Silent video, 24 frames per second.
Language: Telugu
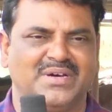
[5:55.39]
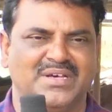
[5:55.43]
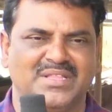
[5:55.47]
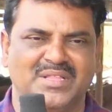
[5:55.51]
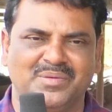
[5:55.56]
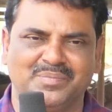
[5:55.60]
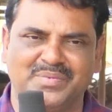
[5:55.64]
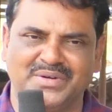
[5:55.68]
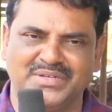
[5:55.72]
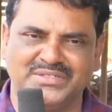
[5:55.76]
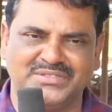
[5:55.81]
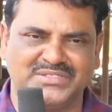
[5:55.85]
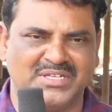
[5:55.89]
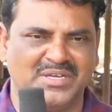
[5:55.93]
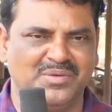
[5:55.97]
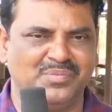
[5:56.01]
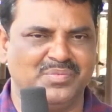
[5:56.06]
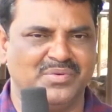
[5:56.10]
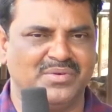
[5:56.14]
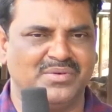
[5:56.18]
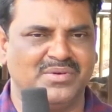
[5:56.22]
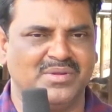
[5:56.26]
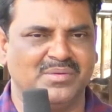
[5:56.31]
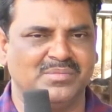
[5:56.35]
బాధపడి
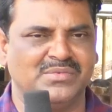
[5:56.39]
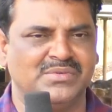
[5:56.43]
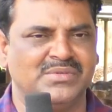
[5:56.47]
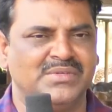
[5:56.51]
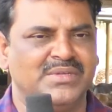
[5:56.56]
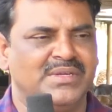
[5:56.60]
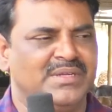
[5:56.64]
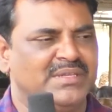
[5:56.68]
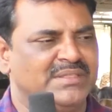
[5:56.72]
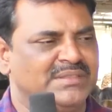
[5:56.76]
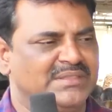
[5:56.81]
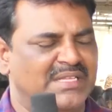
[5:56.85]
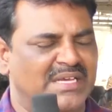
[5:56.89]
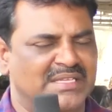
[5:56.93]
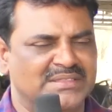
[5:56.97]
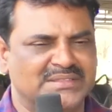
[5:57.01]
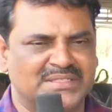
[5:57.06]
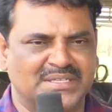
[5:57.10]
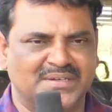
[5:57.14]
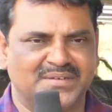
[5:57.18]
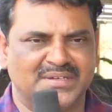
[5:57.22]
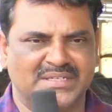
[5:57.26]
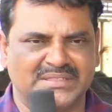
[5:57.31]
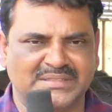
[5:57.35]
చనిపోవడము దాని
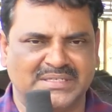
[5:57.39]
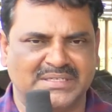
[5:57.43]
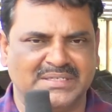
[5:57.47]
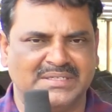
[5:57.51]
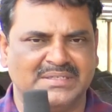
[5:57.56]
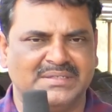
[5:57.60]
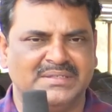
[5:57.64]
తర్వాత